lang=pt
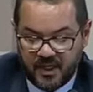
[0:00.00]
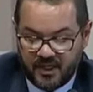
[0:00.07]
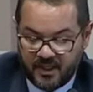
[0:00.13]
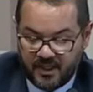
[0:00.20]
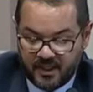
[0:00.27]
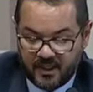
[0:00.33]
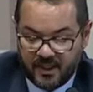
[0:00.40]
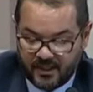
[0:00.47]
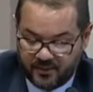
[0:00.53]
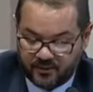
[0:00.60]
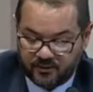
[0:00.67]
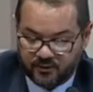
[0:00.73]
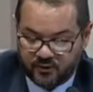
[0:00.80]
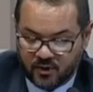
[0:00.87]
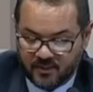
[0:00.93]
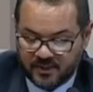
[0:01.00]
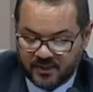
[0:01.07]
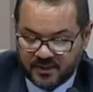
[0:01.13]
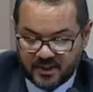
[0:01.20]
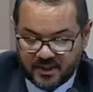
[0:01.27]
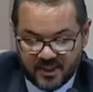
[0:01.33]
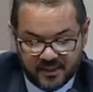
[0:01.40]
e entre os
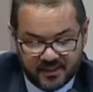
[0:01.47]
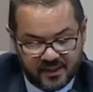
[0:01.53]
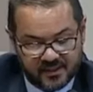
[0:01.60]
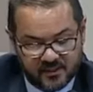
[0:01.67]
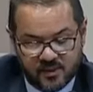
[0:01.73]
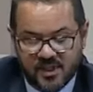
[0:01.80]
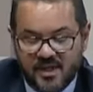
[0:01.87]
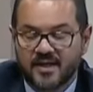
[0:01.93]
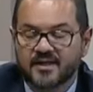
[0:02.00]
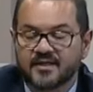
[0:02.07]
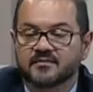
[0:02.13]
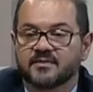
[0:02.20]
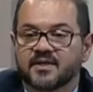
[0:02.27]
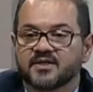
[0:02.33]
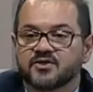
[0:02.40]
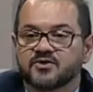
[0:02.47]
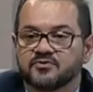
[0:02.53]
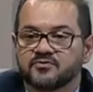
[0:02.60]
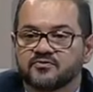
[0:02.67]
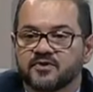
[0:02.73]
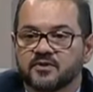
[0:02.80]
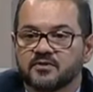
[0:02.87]
homens e entre as mulheres mais de
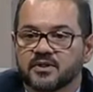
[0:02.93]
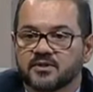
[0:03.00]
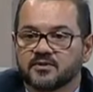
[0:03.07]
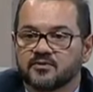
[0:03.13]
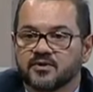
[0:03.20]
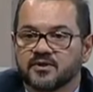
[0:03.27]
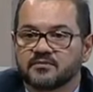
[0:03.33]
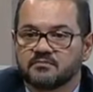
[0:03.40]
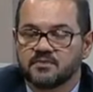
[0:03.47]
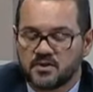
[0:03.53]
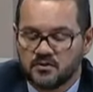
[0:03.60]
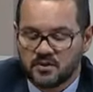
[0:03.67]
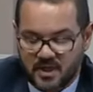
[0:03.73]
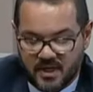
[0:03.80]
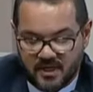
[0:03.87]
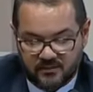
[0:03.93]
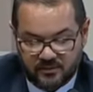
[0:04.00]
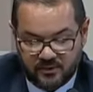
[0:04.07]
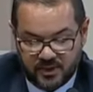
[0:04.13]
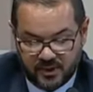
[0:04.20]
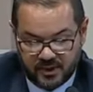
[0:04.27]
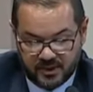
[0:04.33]
1,2 mil casos
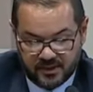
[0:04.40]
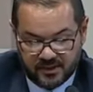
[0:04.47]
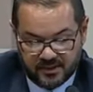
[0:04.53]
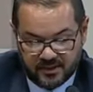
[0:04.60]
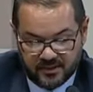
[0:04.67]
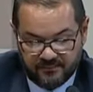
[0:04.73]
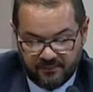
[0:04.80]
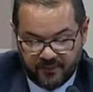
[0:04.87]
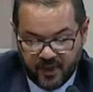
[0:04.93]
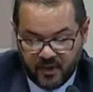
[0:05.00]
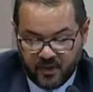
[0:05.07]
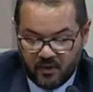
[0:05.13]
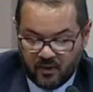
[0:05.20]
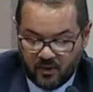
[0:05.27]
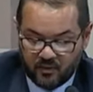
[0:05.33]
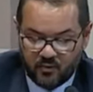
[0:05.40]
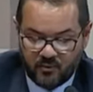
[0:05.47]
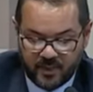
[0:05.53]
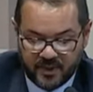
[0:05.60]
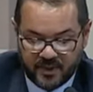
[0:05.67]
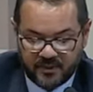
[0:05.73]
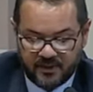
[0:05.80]
de câncer,
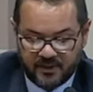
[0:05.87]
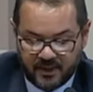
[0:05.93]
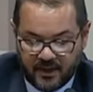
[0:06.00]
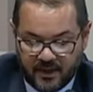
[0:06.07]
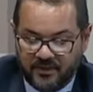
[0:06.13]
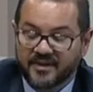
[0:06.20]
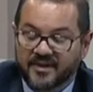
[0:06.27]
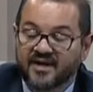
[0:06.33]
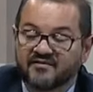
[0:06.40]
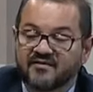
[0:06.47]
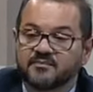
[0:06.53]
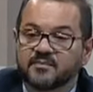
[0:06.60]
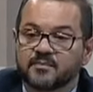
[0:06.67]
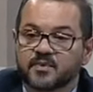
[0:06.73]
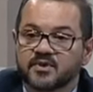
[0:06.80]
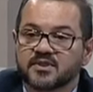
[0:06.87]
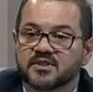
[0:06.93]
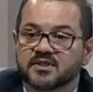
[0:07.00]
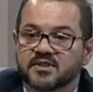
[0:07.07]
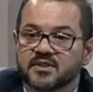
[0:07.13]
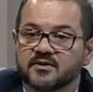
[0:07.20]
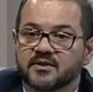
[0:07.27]
ocupando a oitava
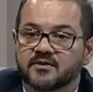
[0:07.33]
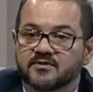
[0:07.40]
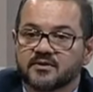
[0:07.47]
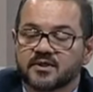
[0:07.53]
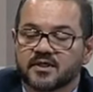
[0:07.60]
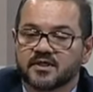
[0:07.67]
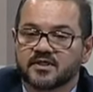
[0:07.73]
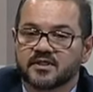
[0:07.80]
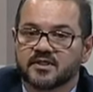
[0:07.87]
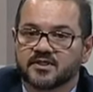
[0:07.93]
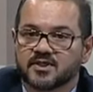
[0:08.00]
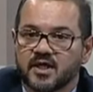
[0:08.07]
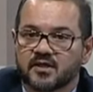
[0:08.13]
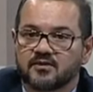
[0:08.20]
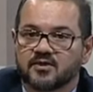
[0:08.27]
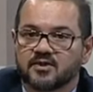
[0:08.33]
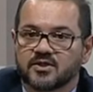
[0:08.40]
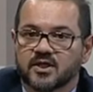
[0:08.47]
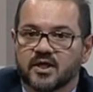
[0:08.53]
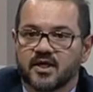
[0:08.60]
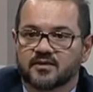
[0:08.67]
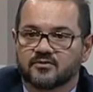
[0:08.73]
posição entre os cânceres
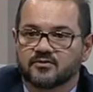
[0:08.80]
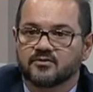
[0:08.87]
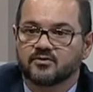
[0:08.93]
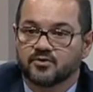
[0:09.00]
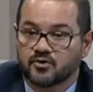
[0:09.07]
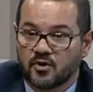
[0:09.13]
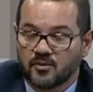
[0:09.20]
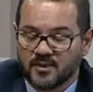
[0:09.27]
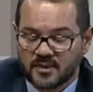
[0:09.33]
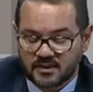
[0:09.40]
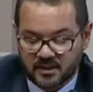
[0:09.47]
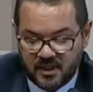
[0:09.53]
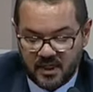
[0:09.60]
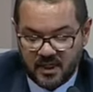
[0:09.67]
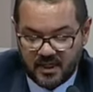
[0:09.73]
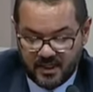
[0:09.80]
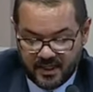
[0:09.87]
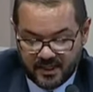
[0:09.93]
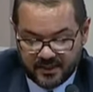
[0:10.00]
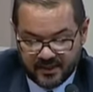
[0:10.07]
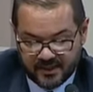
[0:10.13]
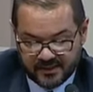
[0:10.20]
diagnosticados nos homens e
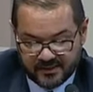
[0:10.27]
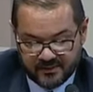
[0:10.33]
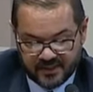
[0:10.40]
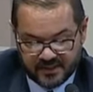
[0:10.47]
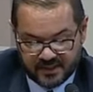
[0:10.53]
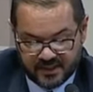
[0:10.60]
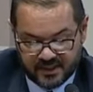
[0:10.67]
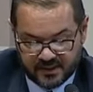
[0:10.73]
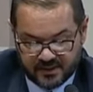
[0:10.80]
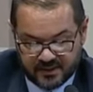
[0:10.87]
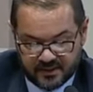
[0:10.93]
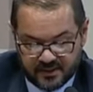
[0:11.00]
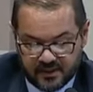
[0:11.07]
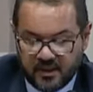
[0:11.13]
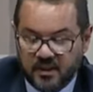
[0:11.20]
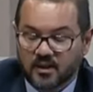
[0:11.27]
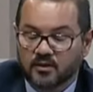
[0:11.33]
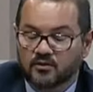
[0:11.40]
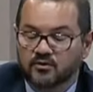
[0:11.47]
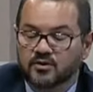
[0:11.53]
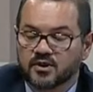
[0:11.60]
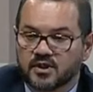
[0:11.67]
a décima sexta
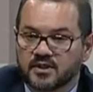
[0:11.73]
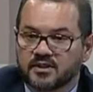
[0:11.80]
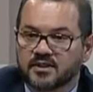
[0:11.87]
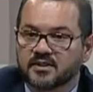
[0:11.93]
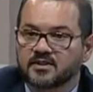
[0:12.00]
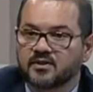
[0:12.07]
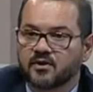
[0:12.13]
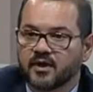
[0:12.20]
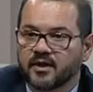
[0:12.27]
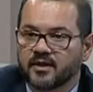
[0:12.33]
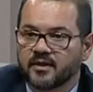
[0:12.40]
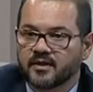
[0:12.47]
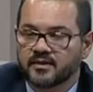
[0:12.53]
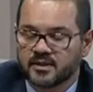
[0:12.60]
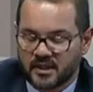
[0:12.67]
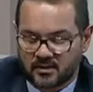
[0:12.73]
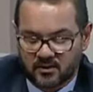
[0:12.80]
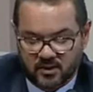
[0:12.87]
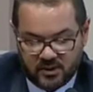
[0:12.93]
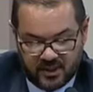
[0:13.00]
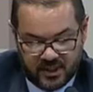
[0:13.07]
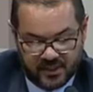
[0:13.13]
nos cânceres eh,
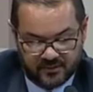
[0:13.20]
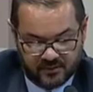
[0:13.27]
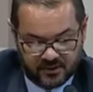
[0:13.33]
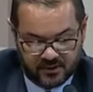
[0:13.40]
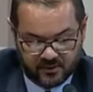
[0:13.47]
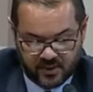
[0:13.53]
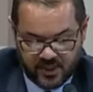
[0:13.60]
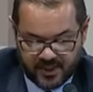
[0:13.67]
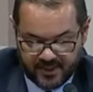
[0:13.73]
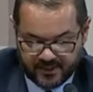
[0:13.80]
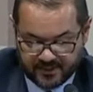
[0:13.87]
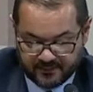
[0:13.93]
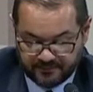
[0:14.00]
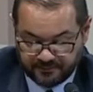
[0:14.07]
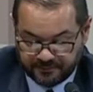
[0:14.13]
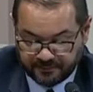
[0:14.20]
diagnosticados nas mulheres.